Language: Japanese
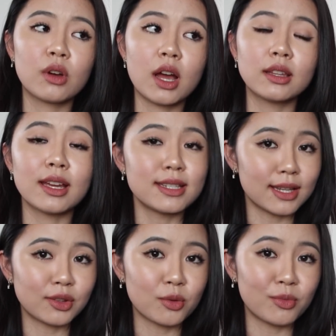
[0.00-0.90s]
が大
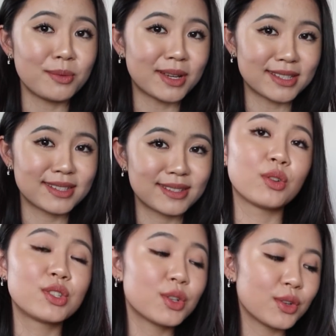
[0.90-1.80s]
事だと思います
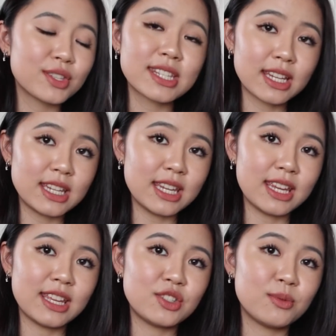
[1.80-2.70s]
ちょうどさっ
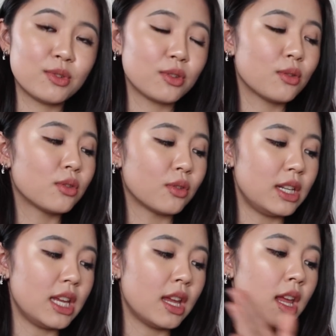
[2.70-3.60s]
き自分のノート
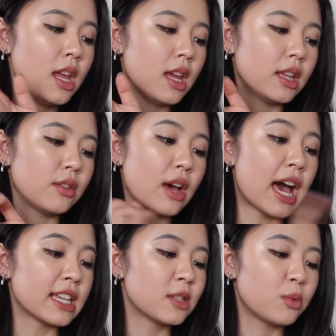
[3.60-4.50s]
に、えっと、
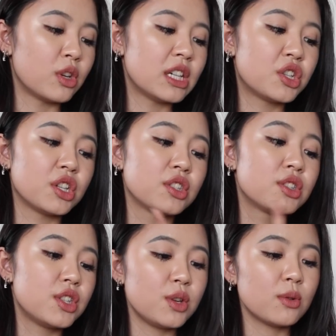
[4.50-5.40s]
aspirations
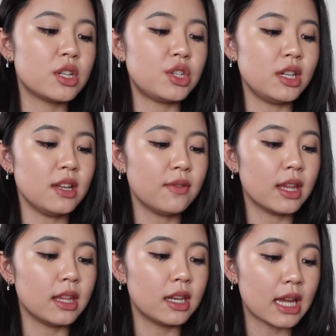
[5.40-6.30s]
to achieve
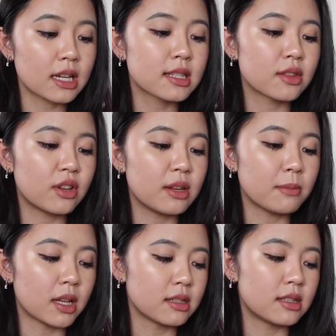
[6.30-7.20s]
in the next three
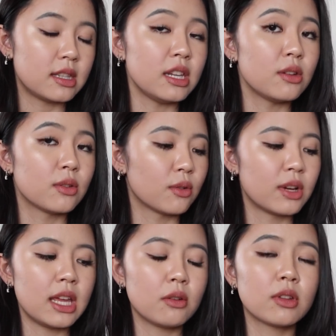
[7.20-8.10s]
months っていうのを
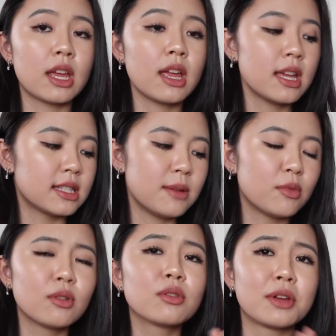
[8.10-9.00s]
英語で全
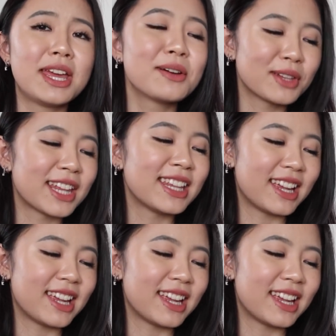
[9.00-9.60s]
部ノート英語なん